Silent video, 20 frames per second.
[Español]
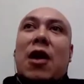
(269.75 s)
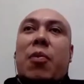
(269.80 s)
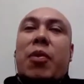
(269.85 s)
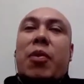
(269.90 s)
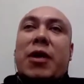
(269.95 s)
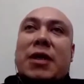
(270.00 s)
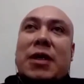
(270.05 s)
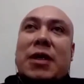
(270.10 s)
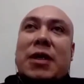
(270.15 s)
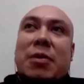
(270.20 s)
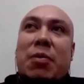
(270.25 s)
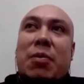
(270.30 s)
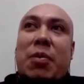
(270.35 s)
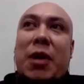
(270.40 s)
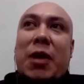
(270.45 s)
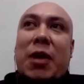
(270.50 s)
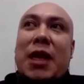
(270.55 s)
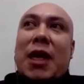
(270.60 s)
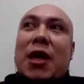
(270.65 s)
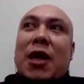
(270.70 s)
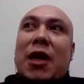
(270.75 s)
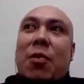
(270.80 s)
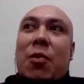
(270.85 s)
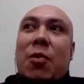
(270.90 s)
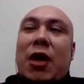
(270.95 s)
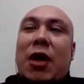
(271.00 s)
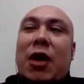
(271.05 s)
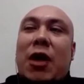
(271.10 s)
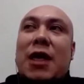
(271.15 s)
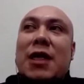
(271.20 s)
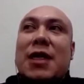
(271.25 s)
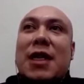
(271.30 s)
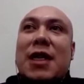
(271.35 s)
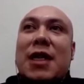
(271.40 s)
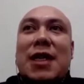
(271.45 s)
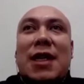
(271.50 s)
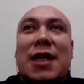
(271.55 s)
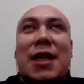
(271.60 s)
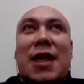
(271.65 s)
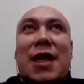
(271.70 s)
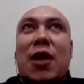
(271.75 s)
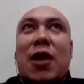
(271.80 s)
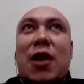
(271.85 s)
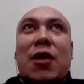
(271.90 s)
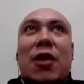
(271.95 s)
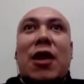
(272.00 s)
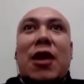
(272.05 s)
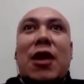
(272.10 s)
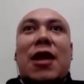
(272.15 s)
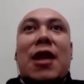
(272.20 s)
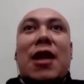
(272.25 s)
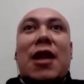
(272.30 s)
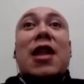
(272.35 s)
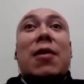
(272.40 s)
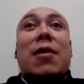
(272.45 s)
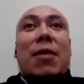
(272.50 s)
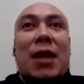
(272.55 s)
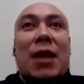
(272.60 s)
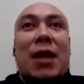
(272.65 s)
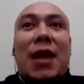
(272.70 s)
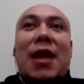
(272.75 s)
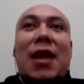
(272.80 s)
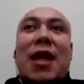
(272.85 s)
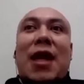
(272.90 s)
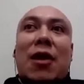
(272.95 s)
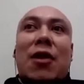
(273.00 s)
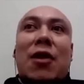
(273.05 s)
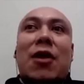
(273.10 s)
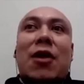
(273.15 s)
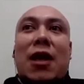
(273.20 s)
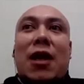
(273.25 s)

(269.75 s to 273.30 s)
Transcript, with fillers: pues viene como que en este sentido de, debilidad, ¿no?